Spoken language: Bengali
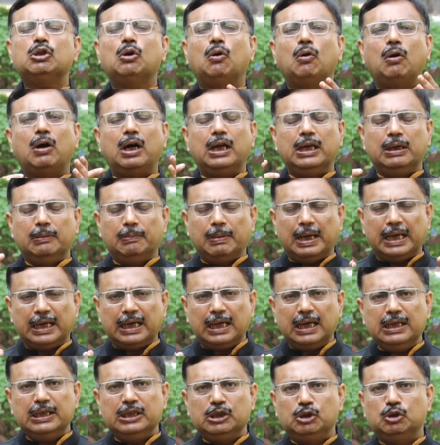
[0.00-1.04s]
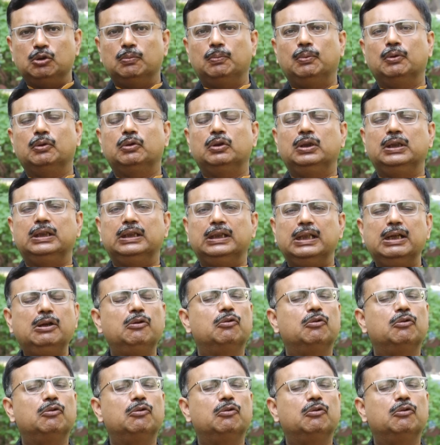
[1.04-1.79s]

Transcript: সকালবেলা নিচুপট্টিতে